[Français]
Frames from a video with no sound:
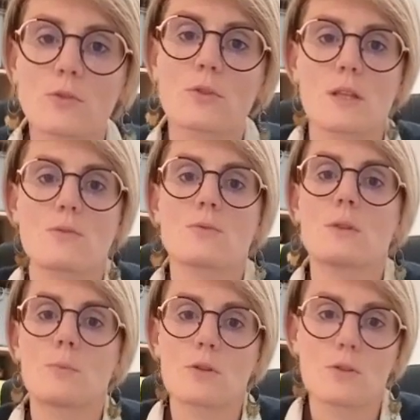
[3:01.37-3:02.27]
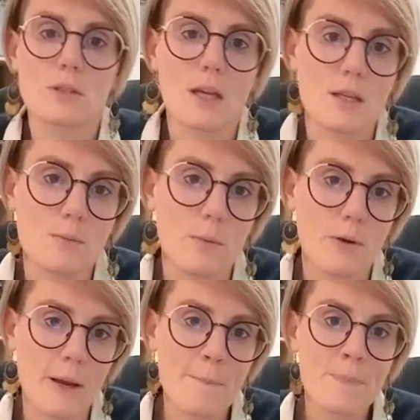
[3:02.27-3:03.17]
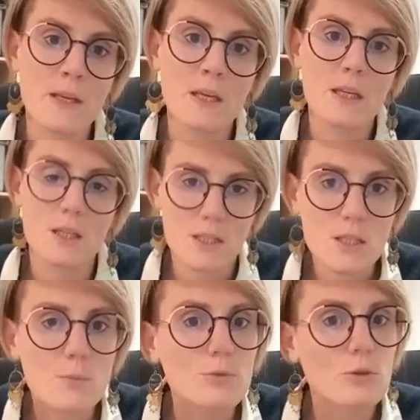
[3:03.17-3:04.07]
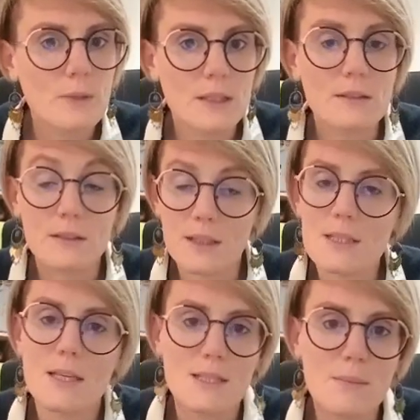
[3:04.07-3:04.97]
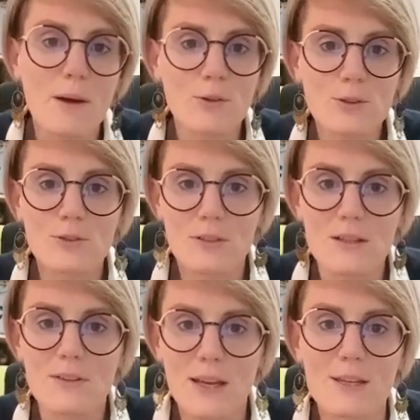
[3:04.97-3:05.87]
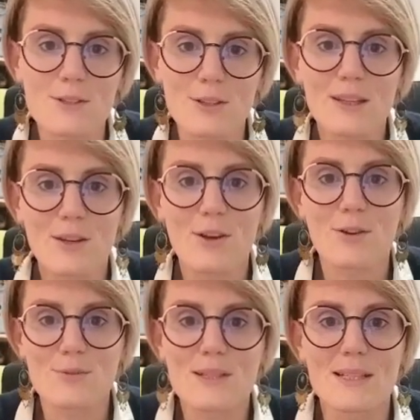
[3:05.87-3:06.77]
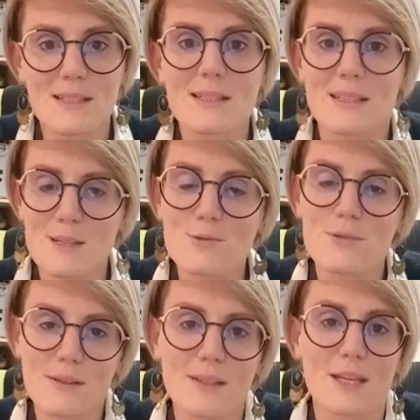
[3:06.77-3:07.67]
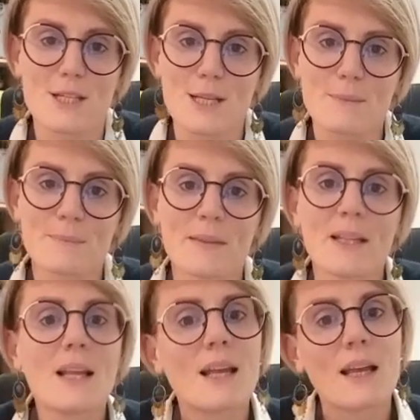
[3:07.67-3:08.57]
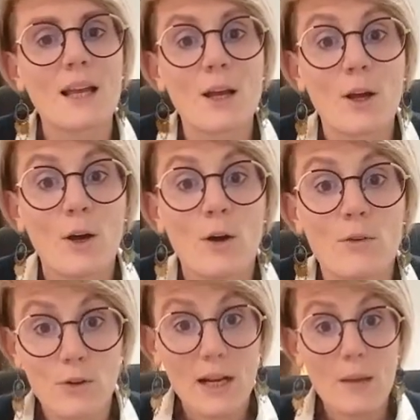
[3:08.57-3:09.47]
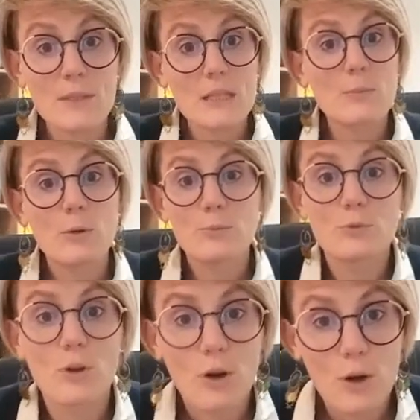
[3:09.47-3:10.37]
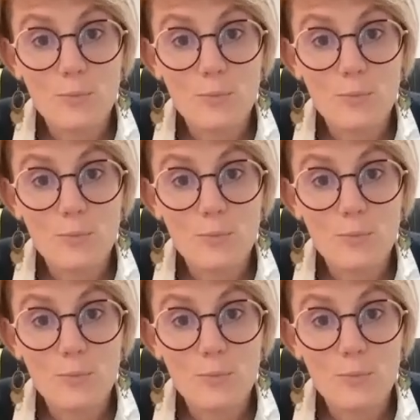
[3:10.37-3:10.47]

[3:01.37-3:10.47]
frustration qu'il peut ressentir à ce moment-là. Et ça, c'est plutôt bien intégré. C'est assez marrant d'entendre les frères et sœurs d'ailleurs utiliser cette astuce avec Achille. Voilà un petit peu pour, euh,